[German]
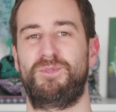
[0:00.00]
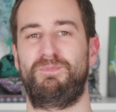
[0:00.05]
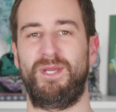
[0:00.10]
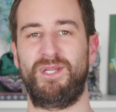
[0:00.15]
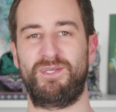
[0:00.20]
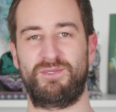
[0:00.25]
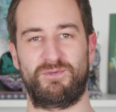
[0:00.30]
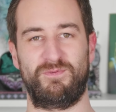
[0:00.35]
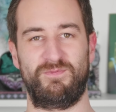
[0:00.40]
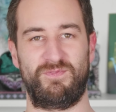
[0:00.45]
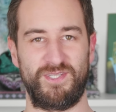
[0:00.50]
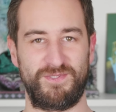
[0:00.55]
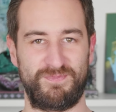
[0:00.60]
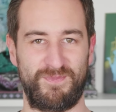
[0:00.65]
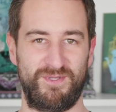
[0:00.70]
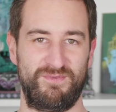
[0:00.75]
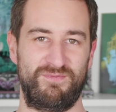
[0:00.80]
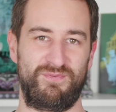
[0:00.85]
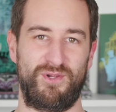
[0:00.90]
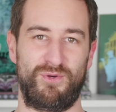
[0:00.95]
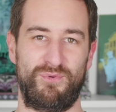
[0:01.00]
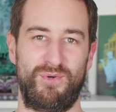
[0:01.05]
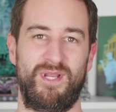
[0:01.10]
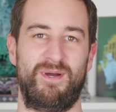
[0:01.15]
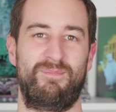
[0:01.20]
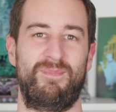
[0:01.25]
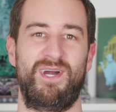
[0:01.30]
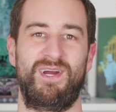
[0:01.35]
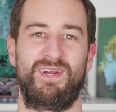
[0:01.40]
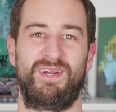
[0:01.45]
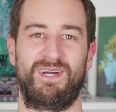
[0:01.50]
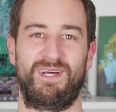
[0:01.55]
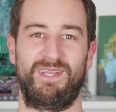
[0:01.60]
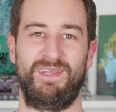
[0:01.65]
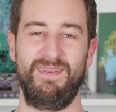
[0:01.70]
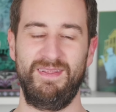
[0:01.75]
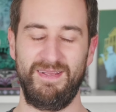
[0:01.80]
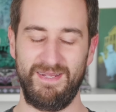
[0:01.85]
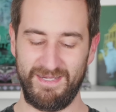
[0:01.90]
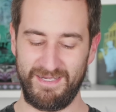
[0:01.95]
Spektrum, was man in Florida machen
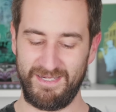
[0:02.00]
kann.